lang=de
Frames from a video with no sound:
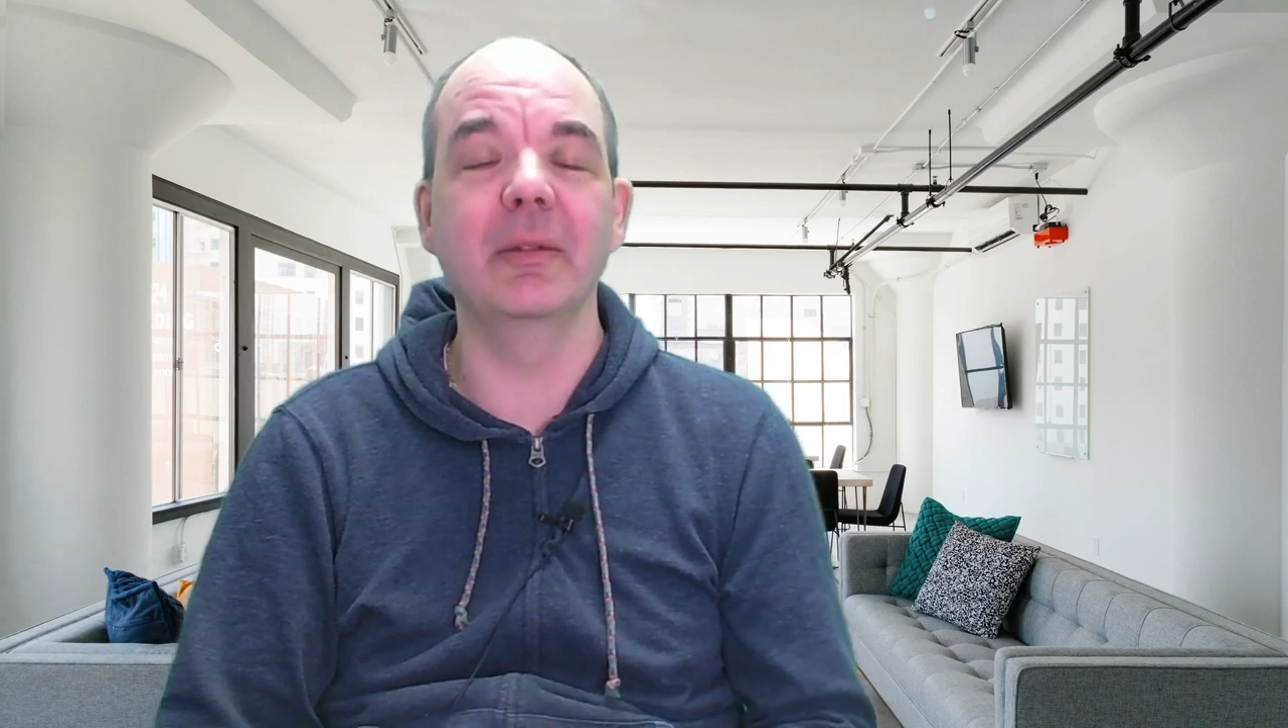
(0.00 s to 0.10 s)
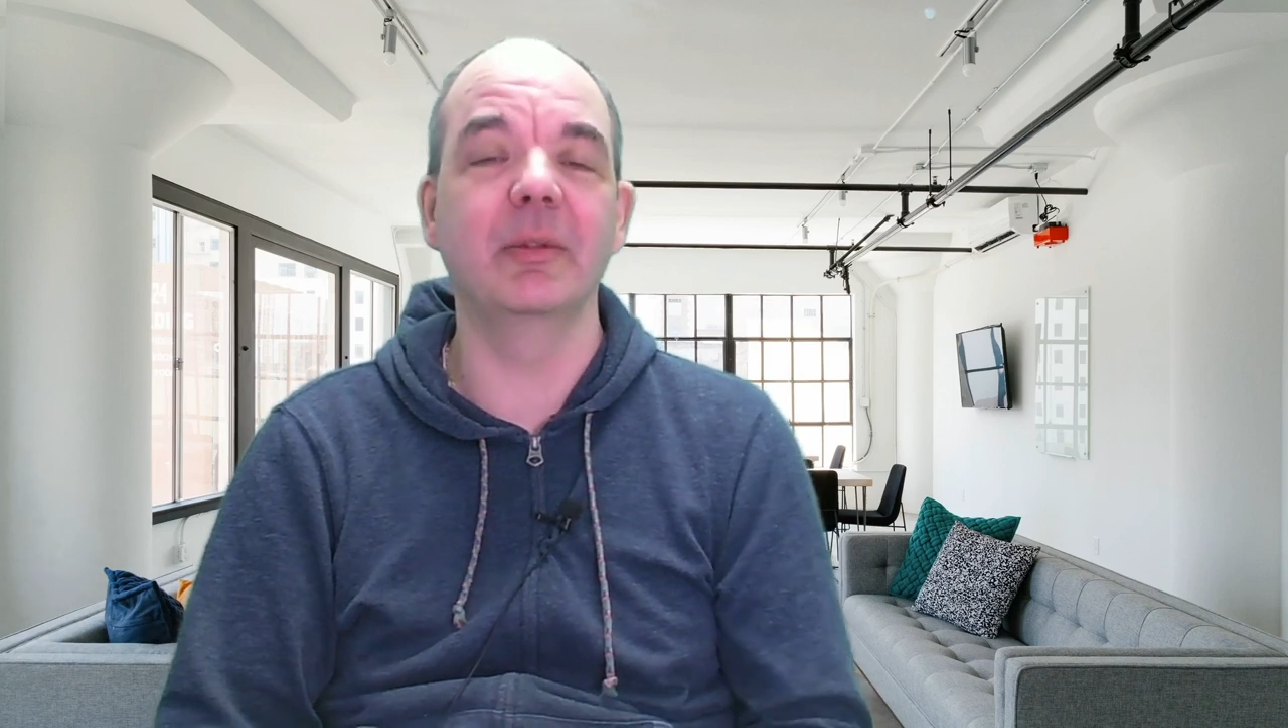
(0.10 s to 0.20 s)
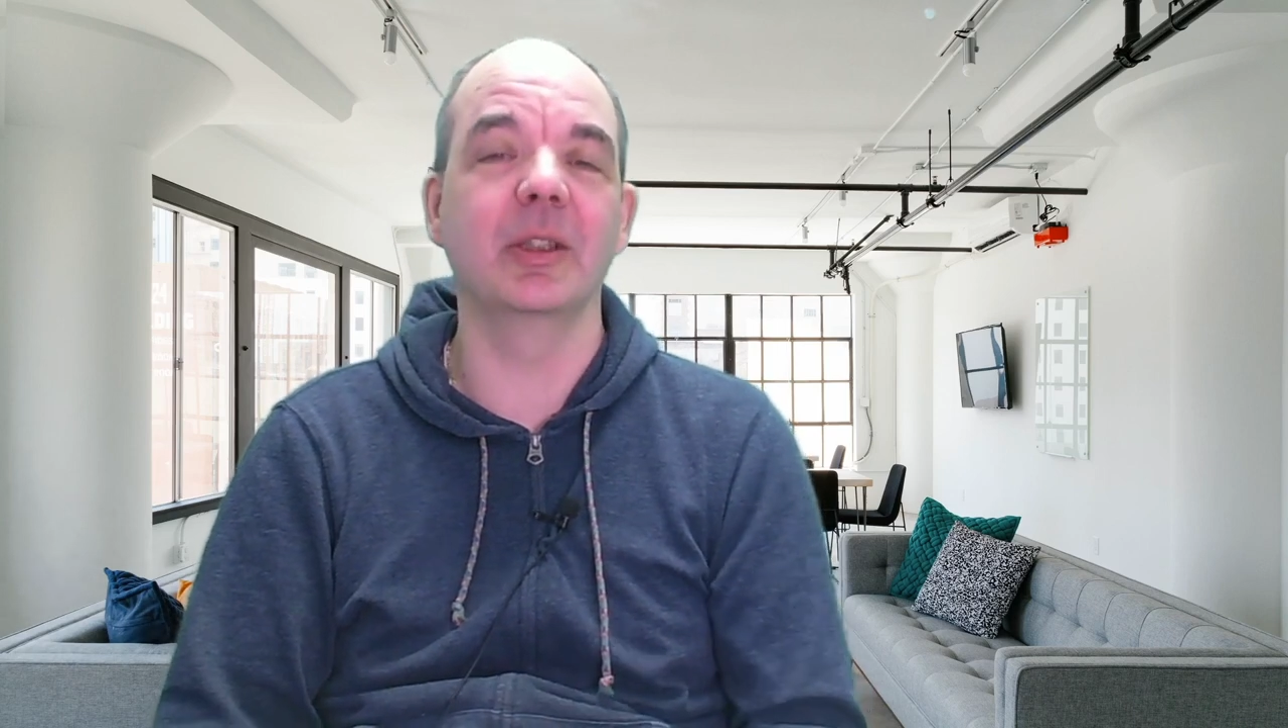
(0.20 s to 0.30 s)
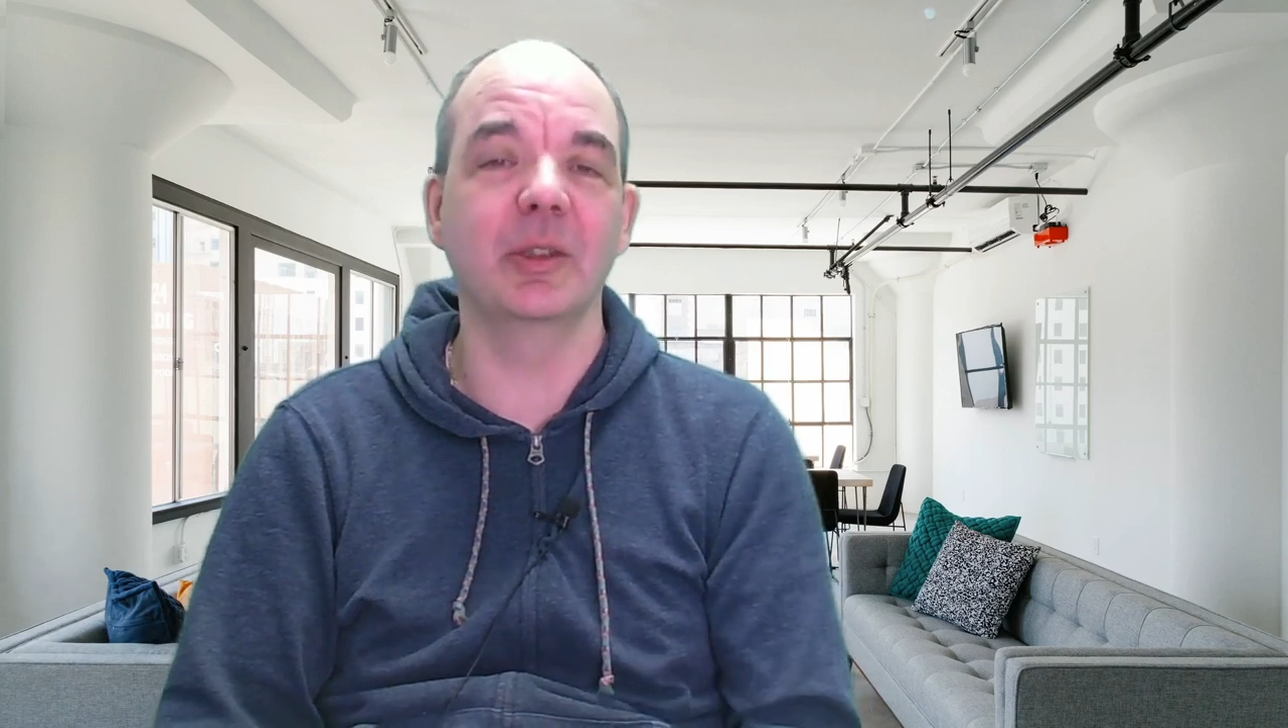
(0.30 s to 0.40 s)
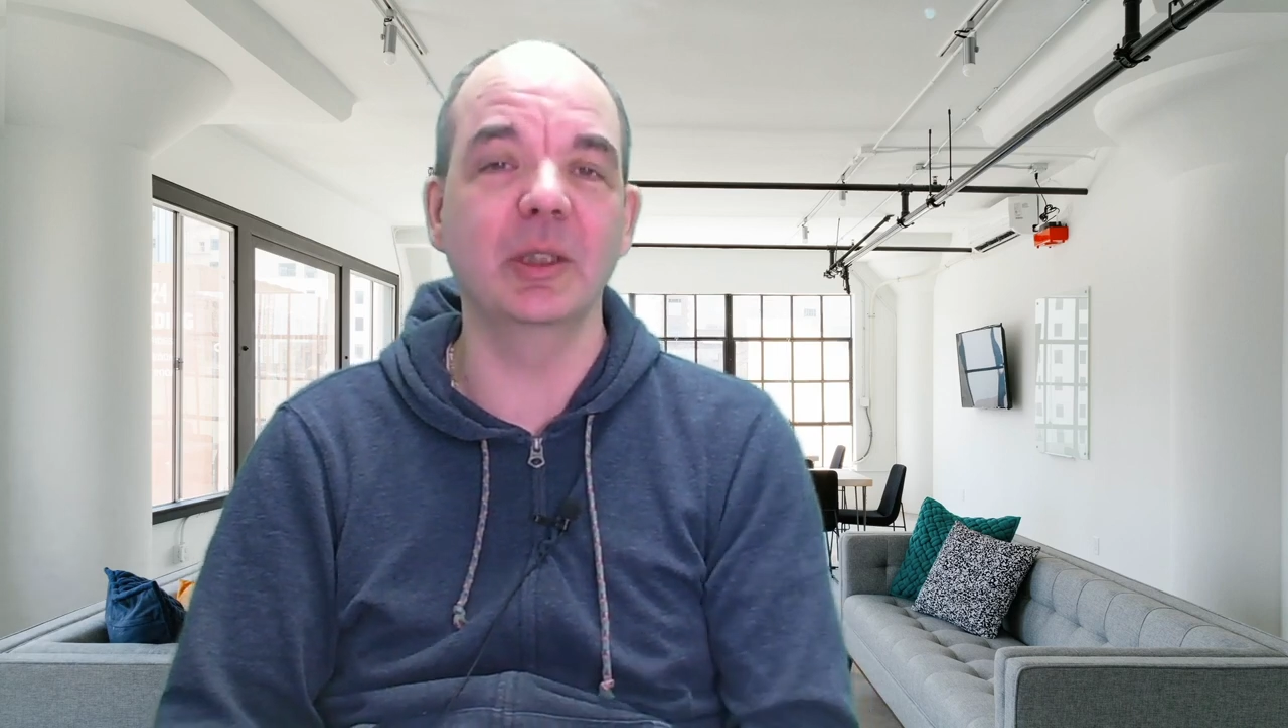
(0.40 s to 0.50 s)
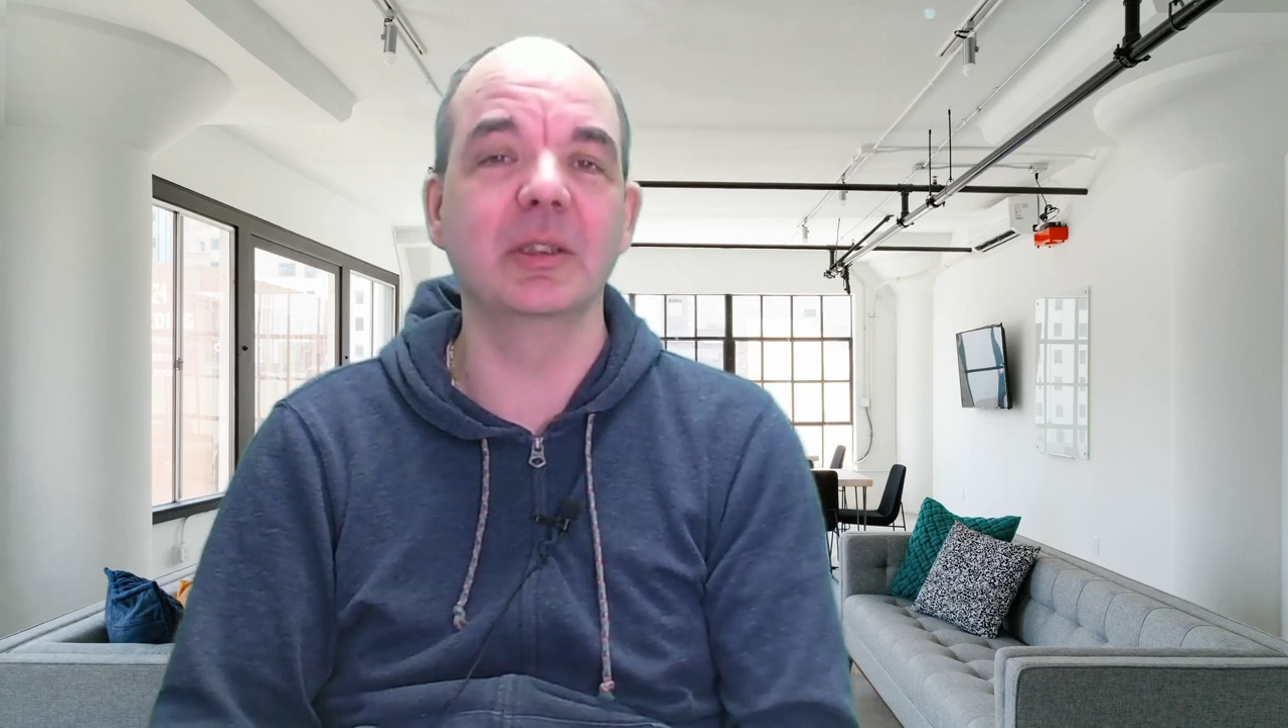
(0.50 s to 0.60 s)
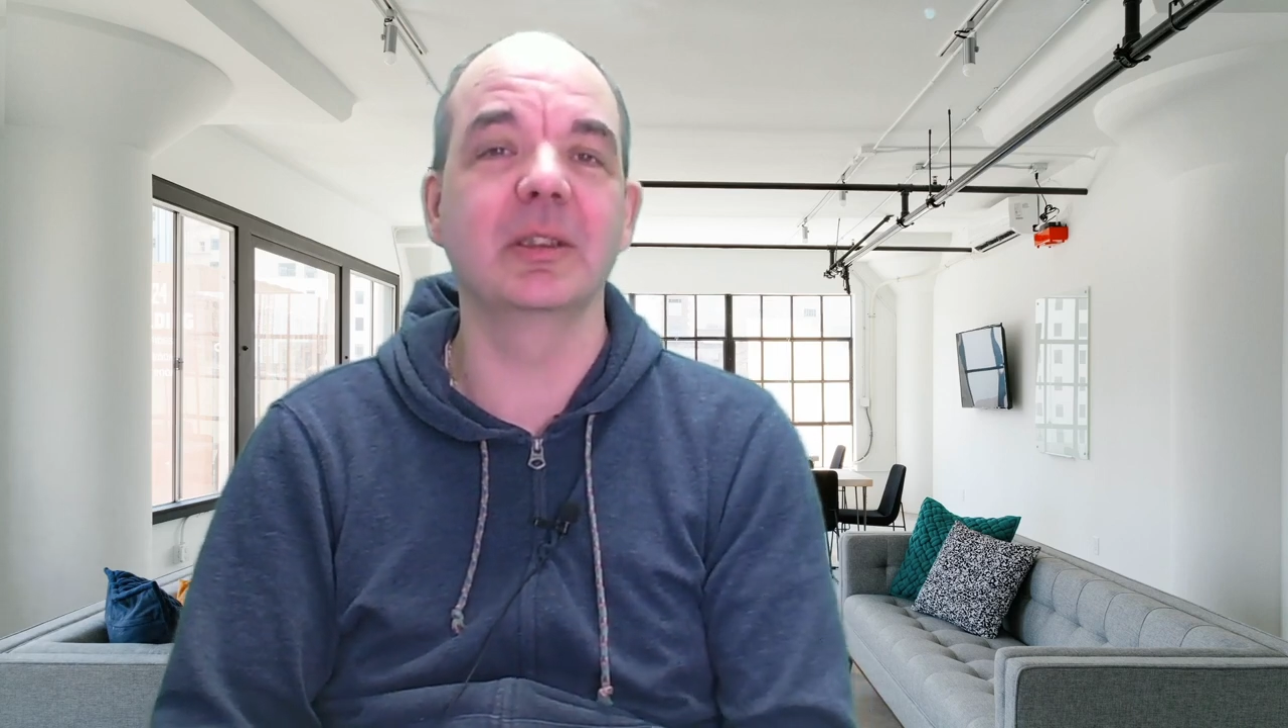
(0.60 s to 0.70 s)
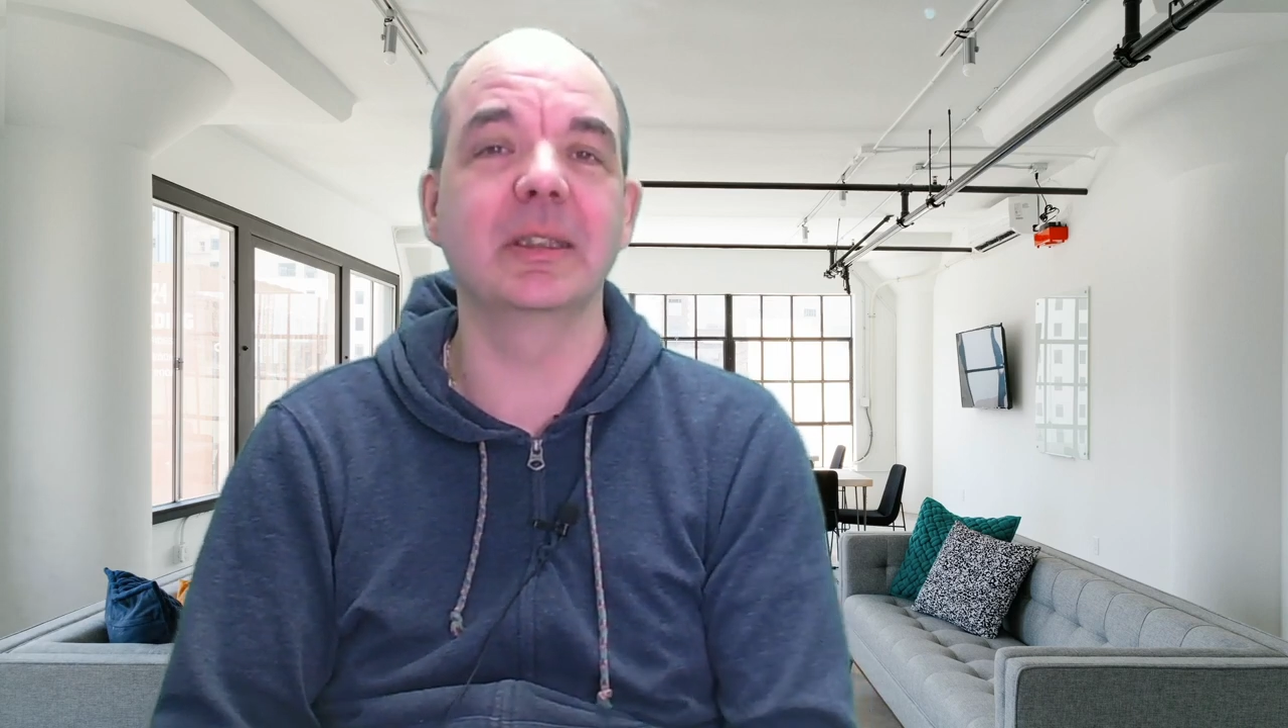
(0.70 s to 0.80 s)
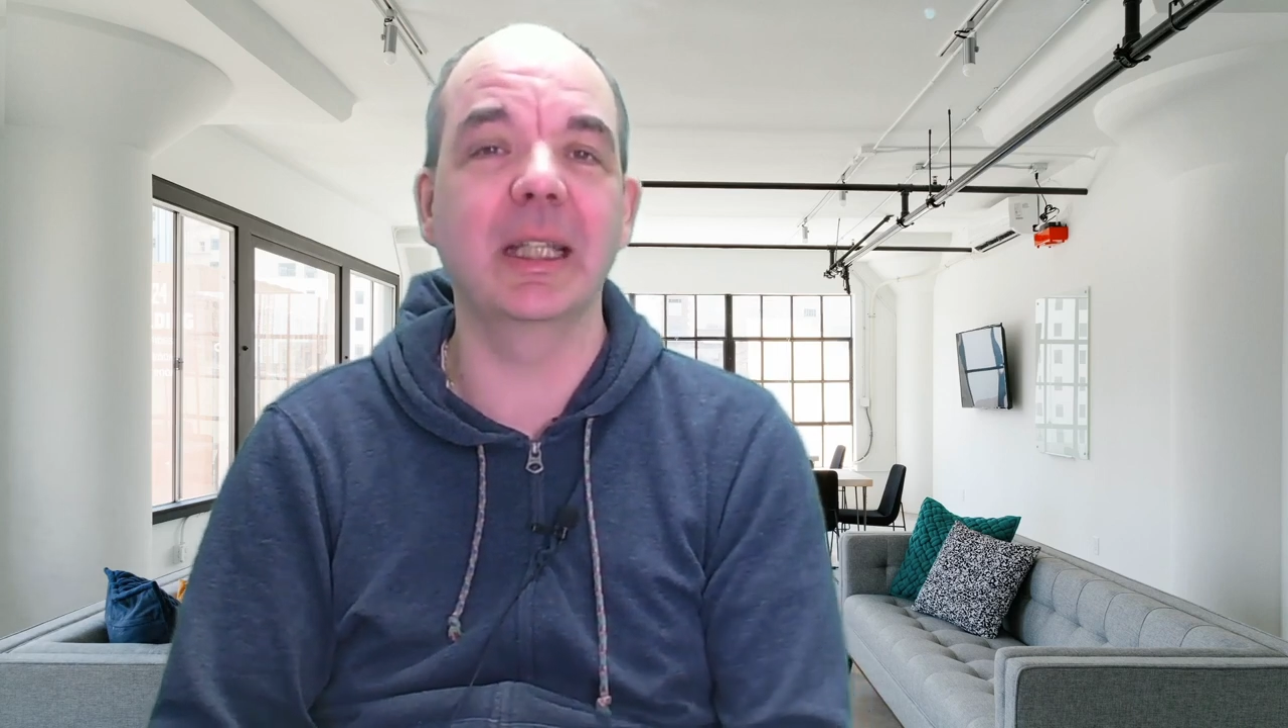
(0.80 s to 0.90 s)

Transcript: den wir sonst